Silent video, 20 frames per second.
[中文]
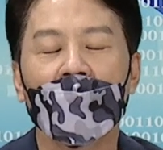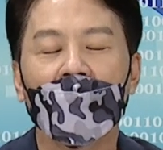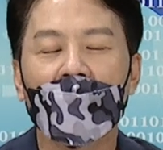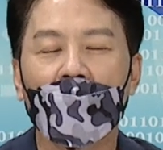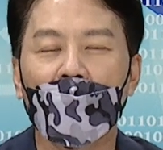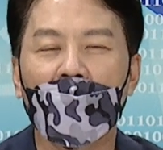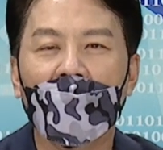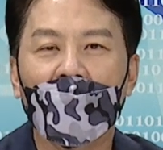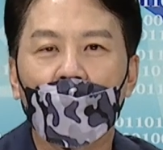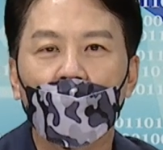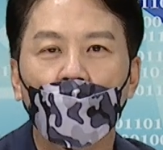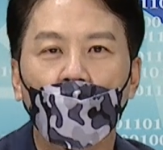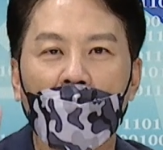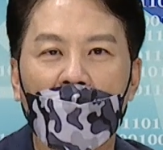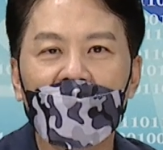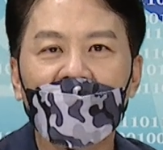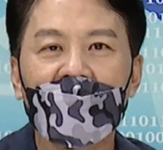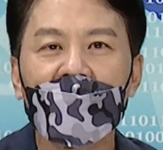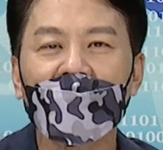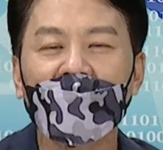各位
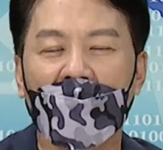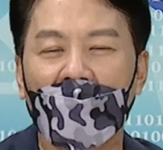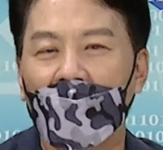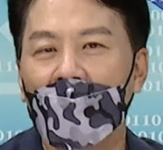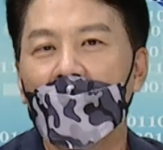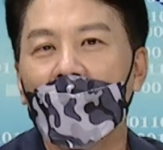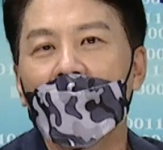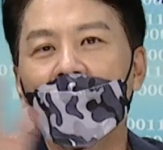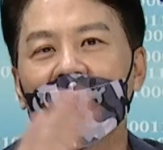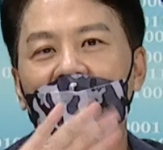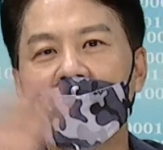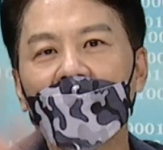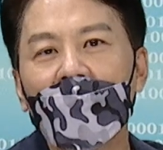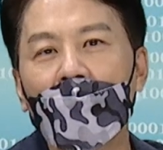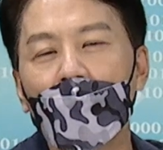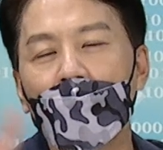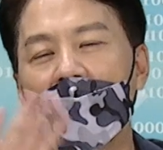全市场真的